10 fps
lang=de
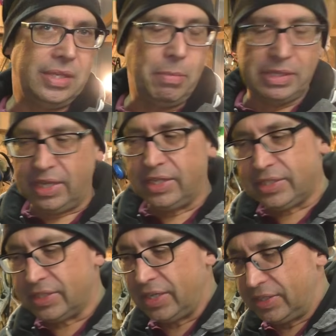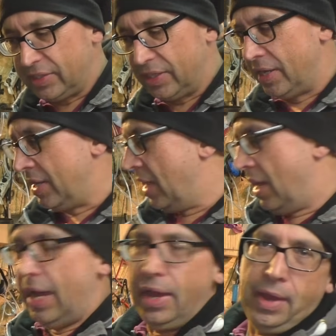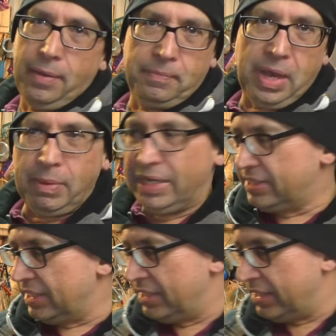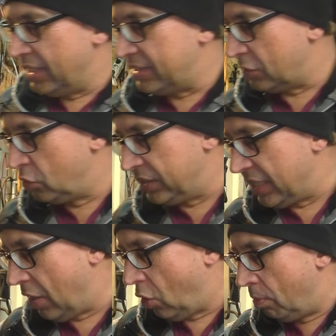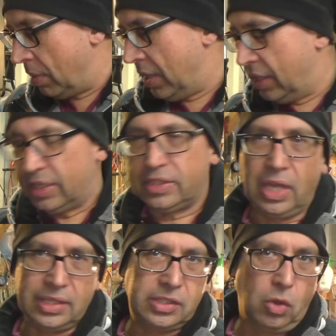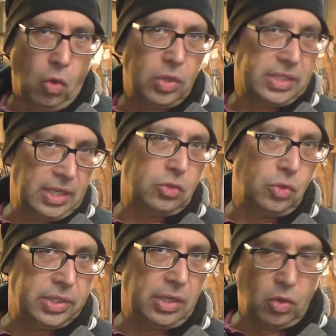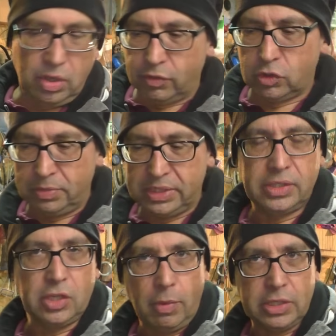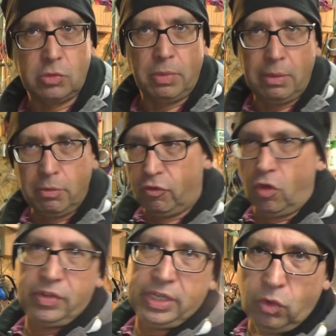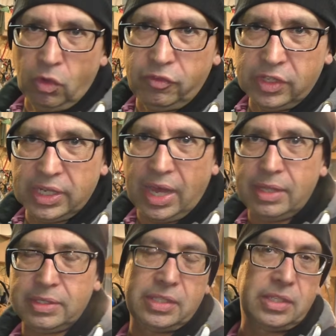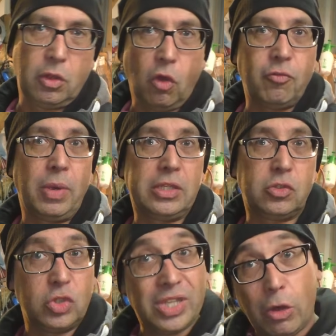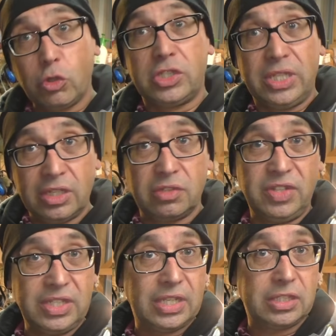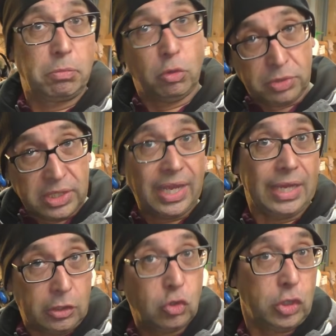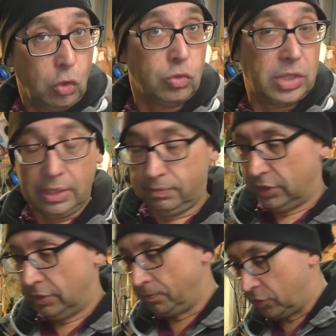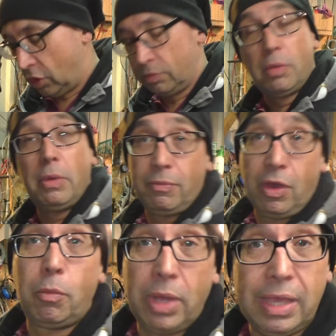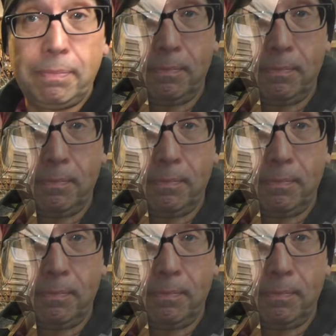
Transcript: je besser ist das Ganze. Ähm, aber letztendlich geht es natürlich darum, das ganze Gehäuse natürlich dann noch irgendwo so ein bisschen sauber zu machen, bevor wir den neuen Filter reinsetzen. Denn oftmals durchs Rausziehen des Filters plumpst der Dreck natürlich runter. Ne? So, dann machen wir auch mal eben.